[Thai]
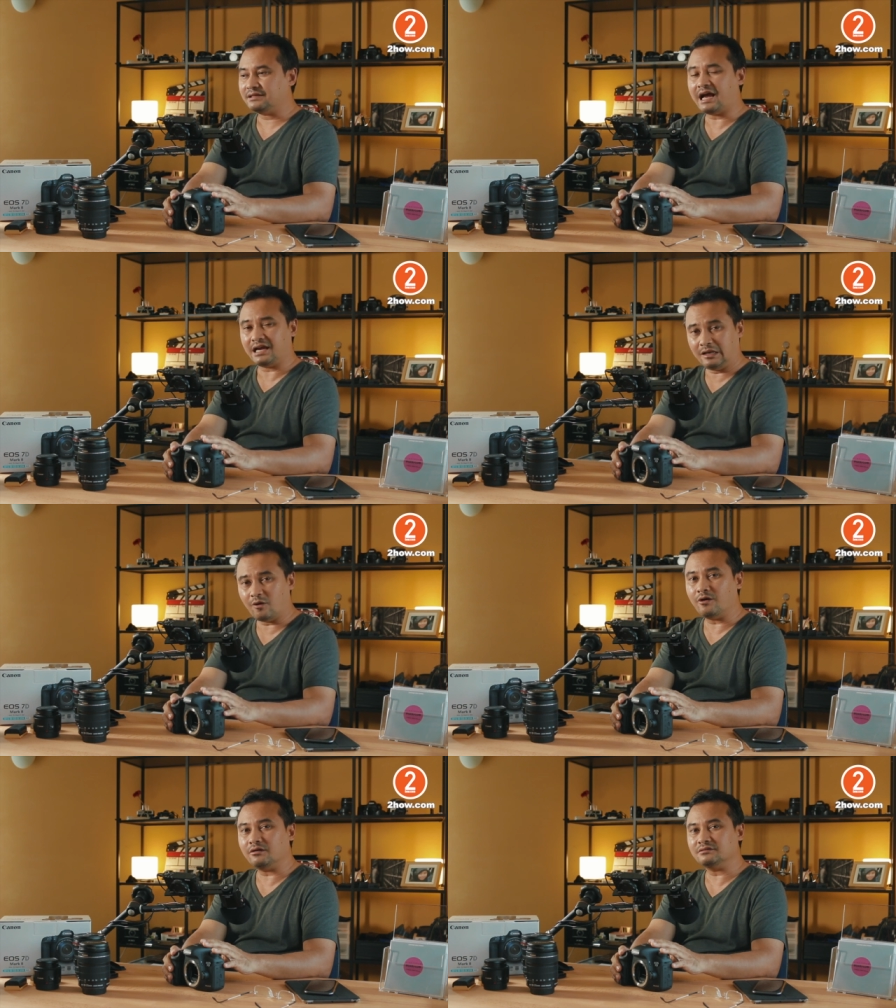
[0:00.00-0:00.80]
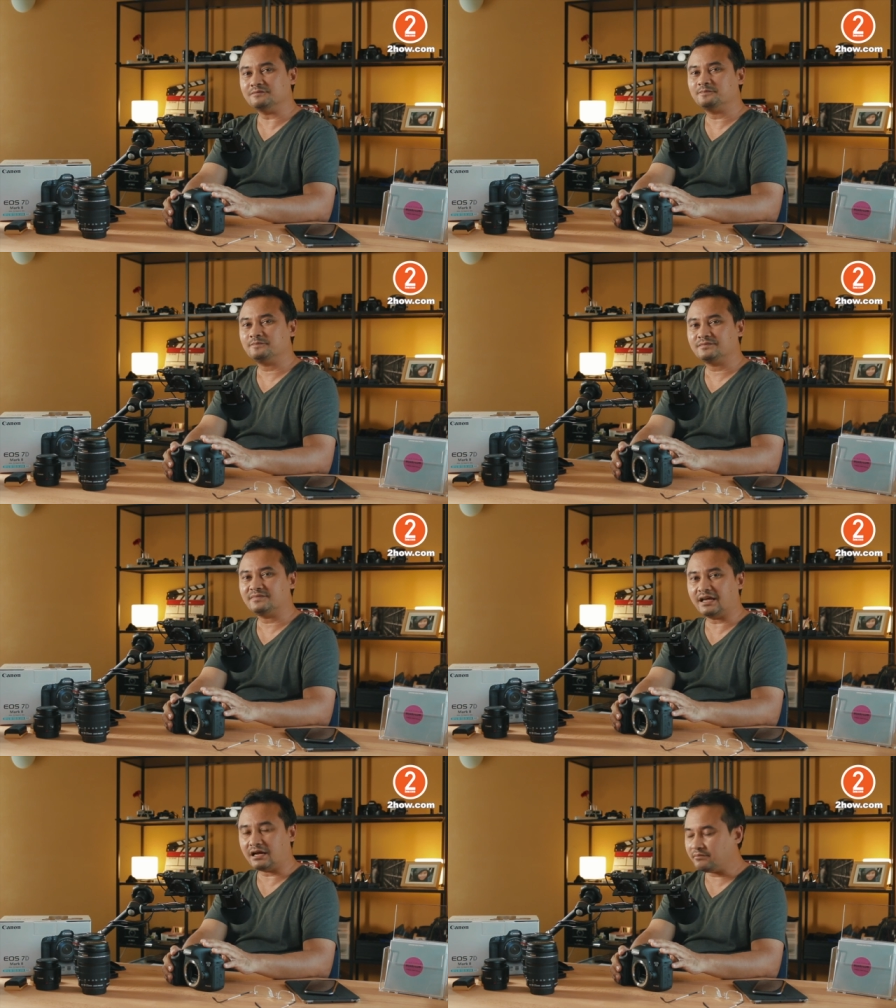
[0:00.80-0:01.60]
อยากให้ลอง
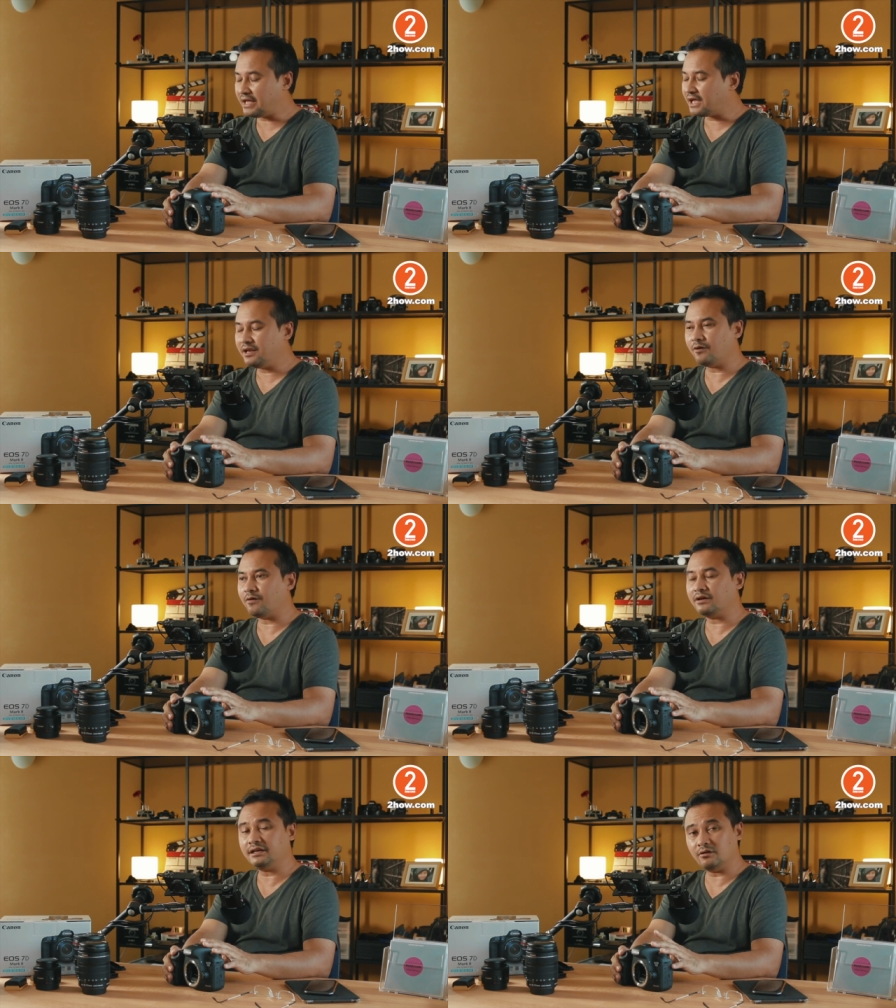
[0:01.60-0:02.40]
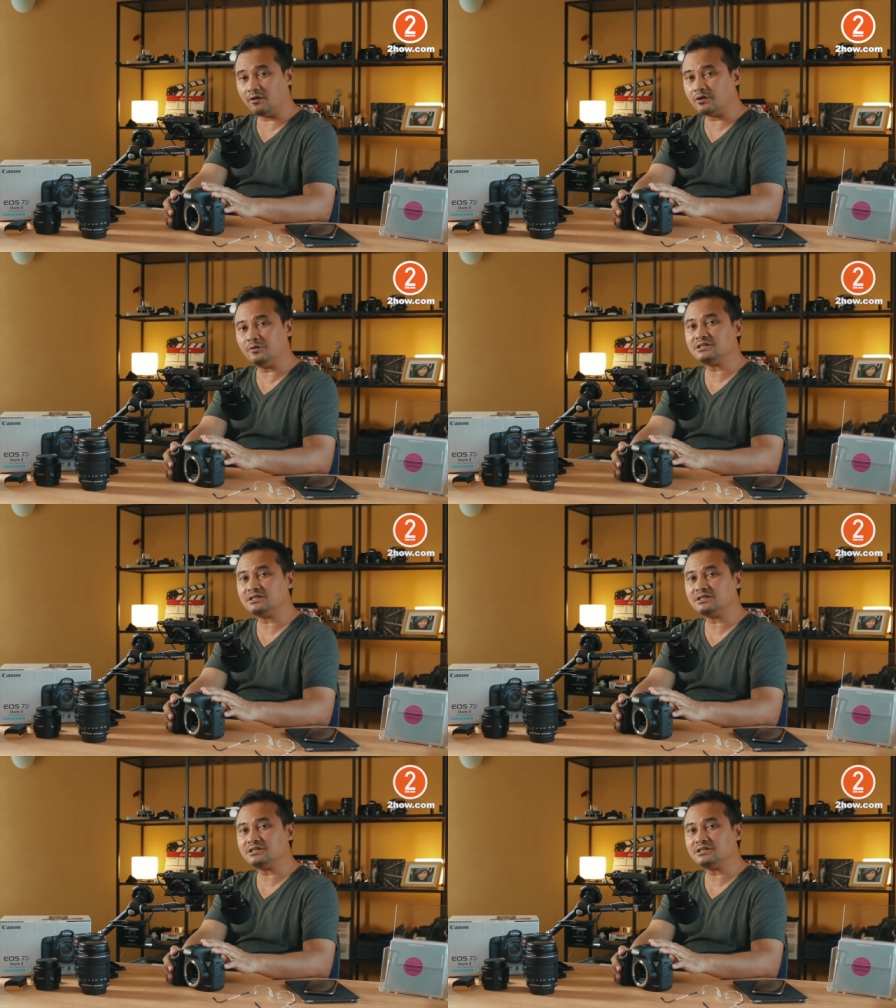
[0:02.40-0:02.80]
นะครับ อยากให้ลองแล้วเดี๋ยวรอ